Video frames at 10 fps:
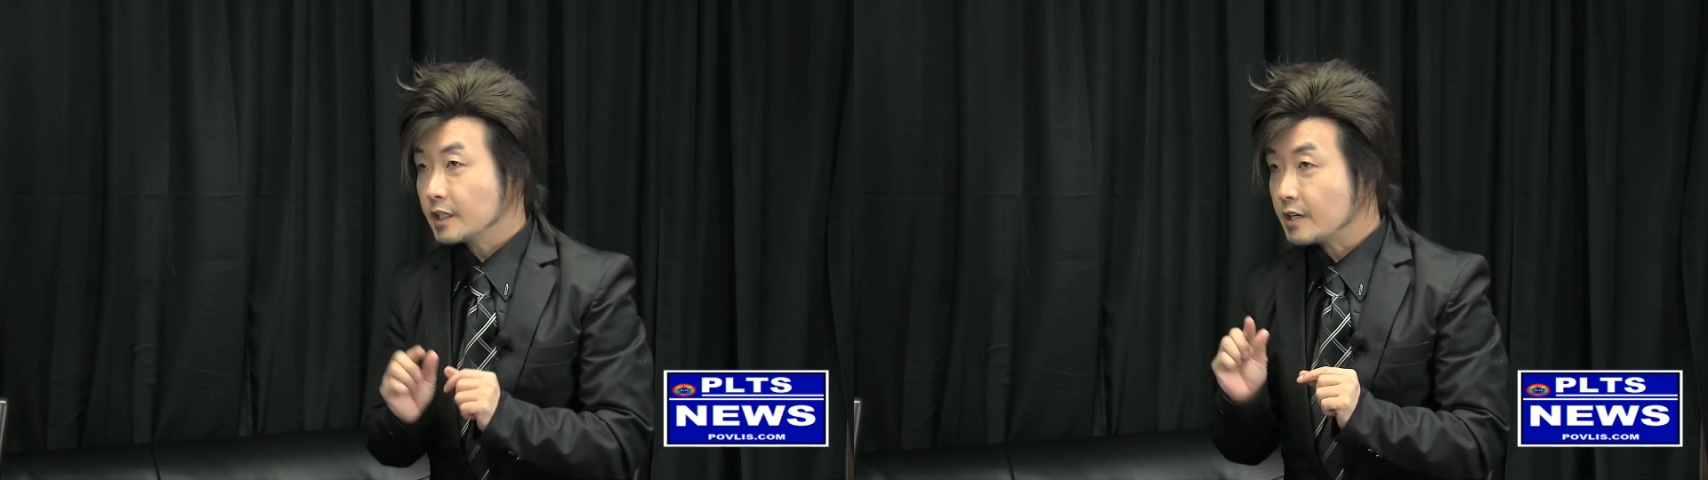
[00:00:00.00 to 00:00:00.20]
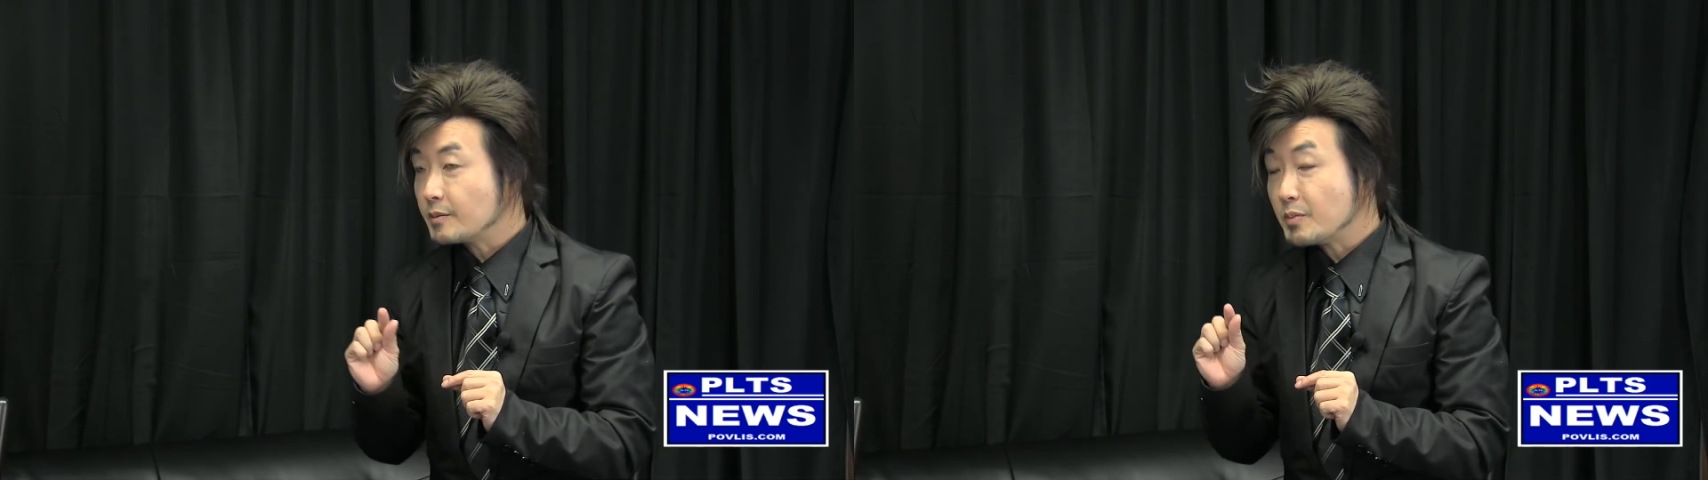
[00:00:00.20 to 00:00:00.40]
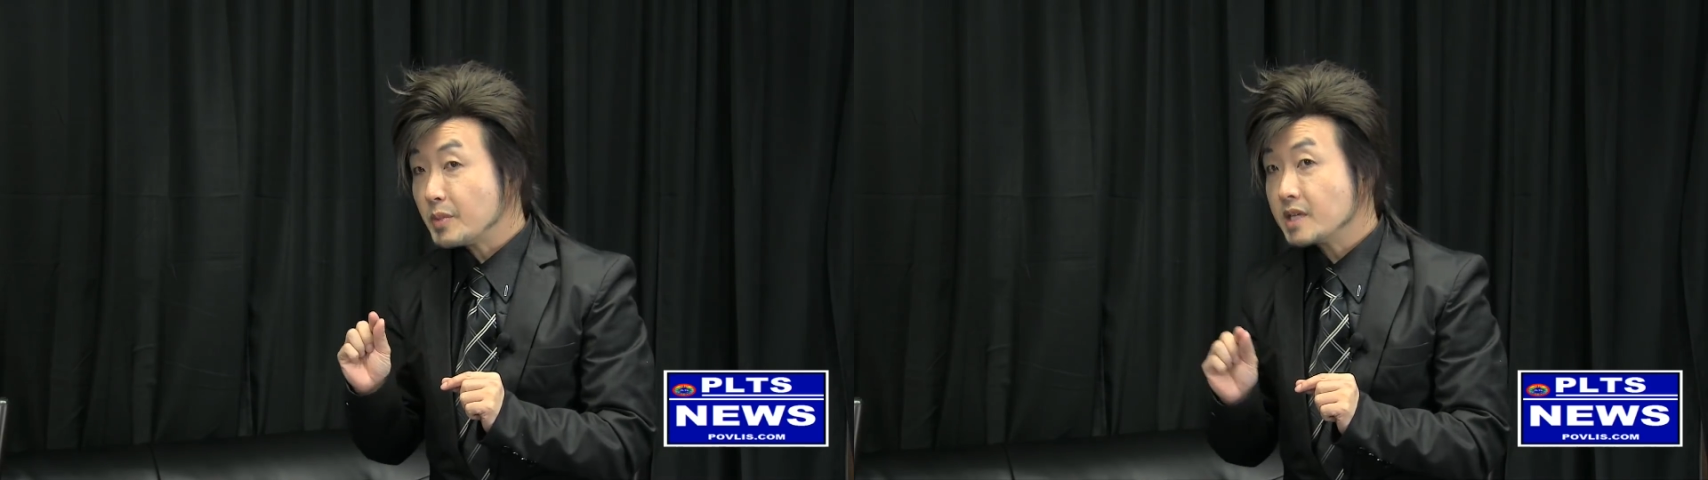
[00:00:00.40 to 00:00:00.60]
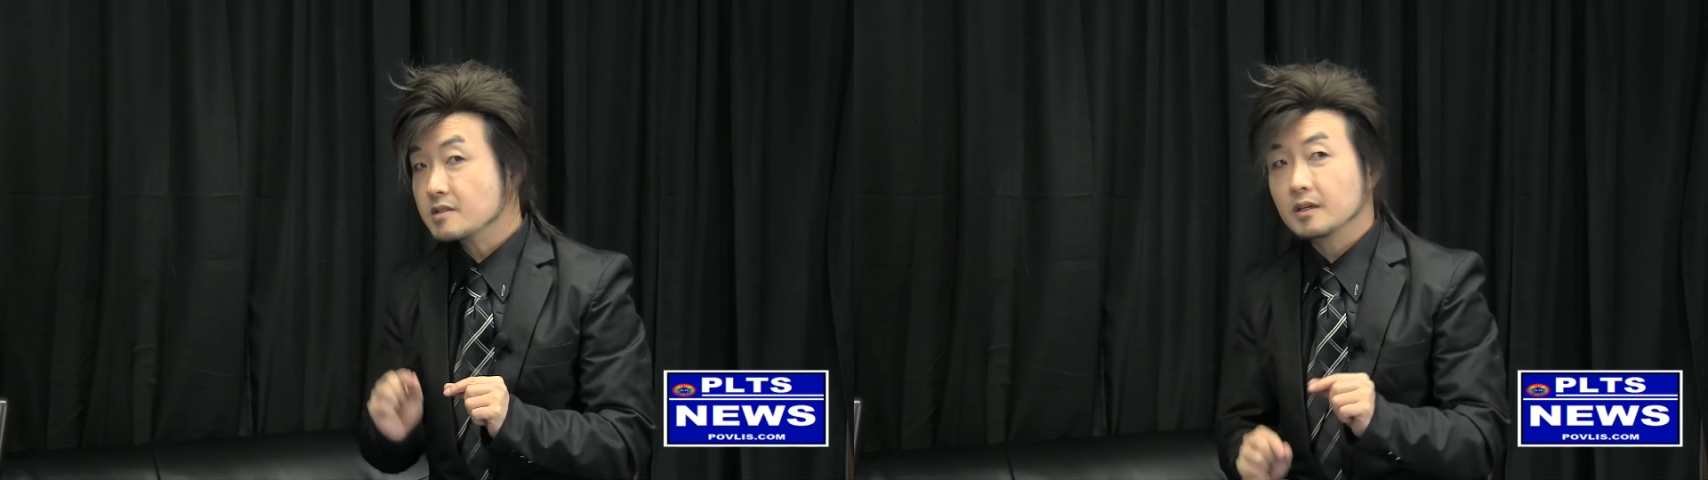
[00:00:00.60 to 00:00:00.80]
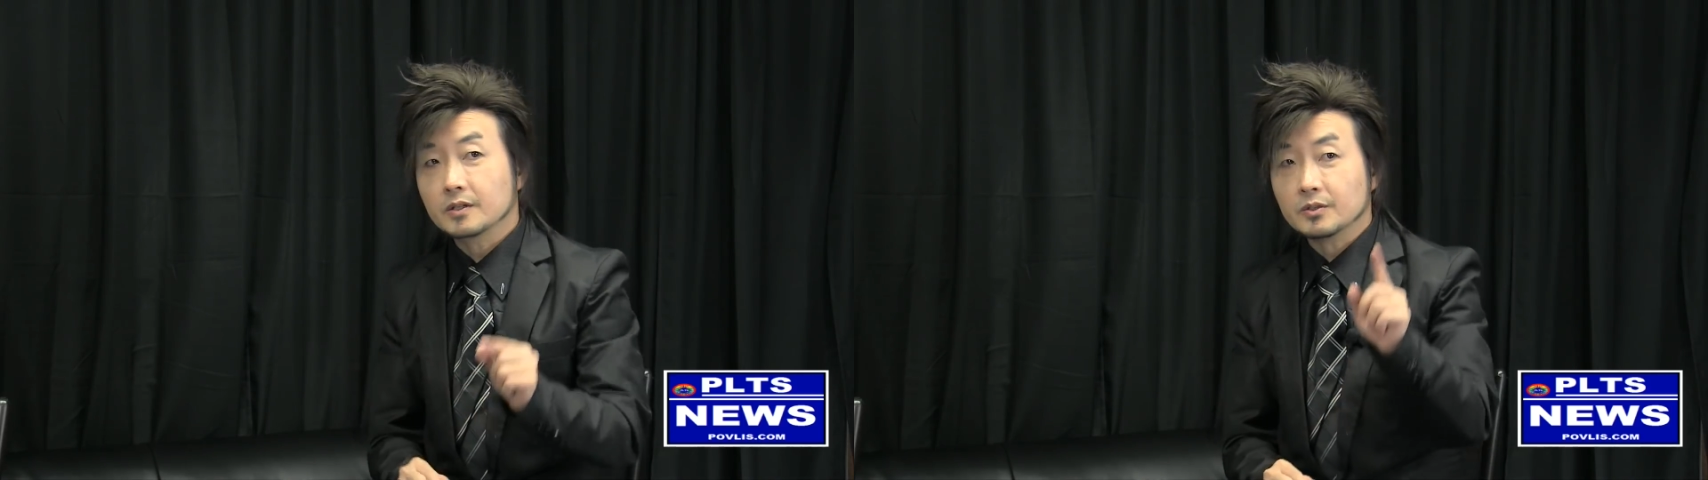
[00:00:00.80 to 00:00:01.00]
tự mình mê
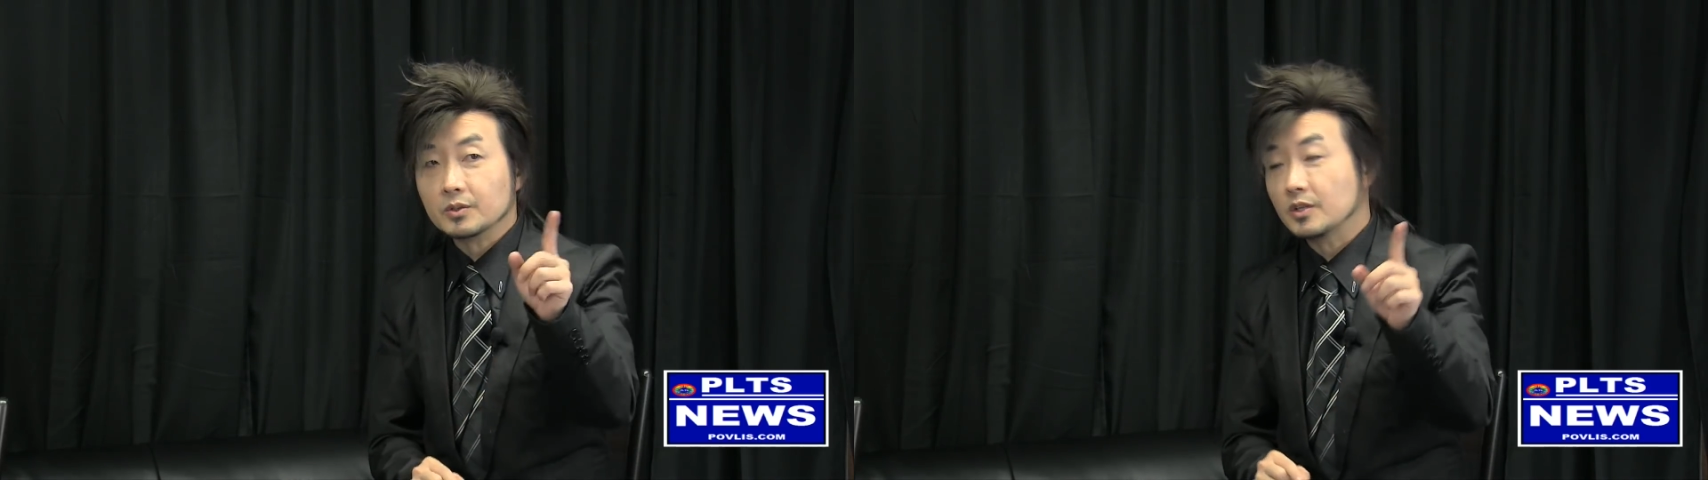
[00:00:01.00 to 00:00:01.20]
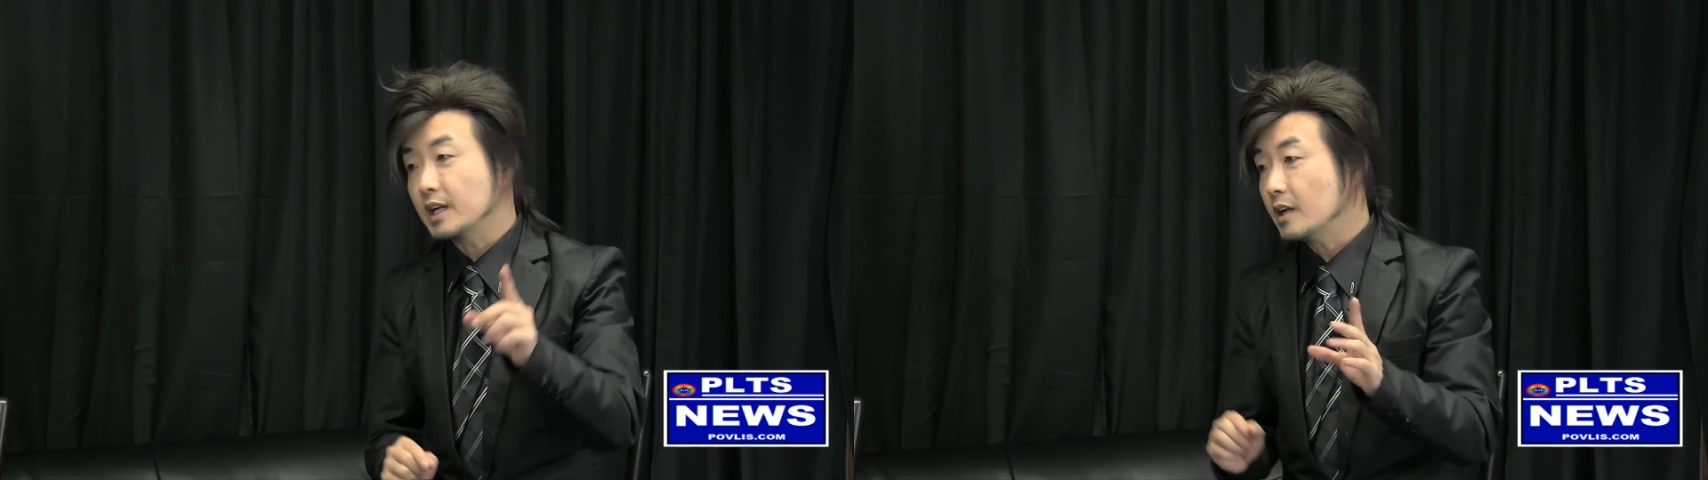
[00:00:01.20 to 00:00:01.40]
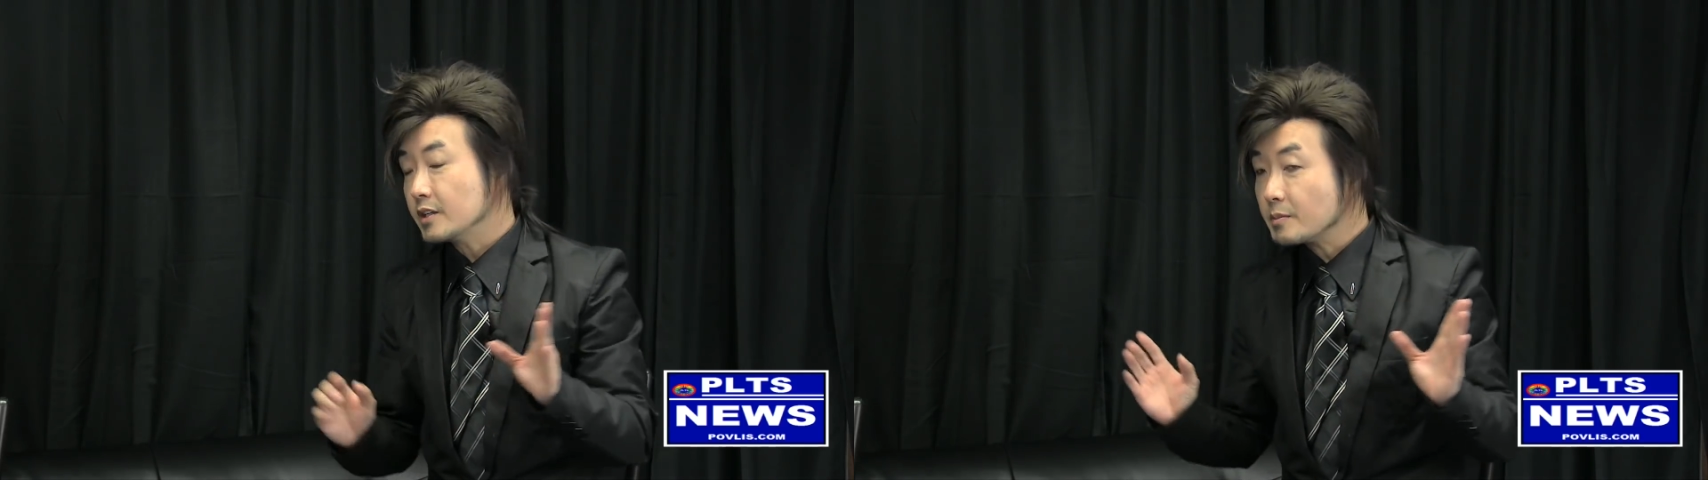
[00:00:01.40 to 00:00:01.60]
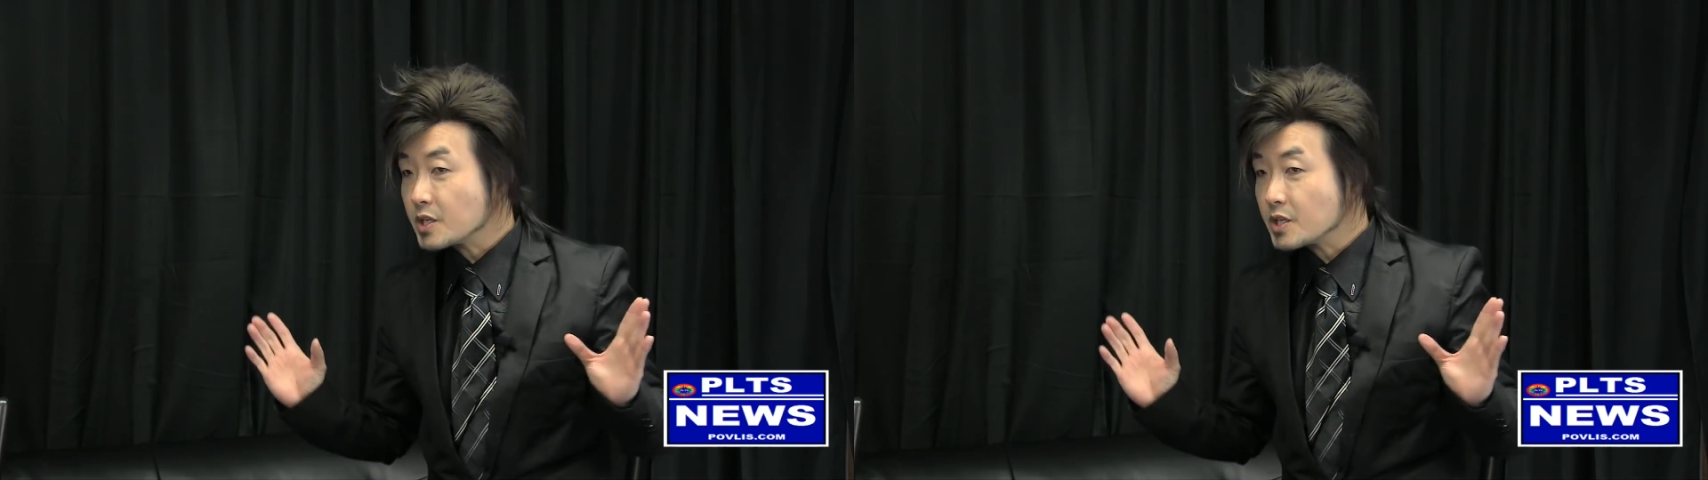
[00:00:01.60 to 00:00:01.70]
xưa họ tụi tổ nản lo chỉ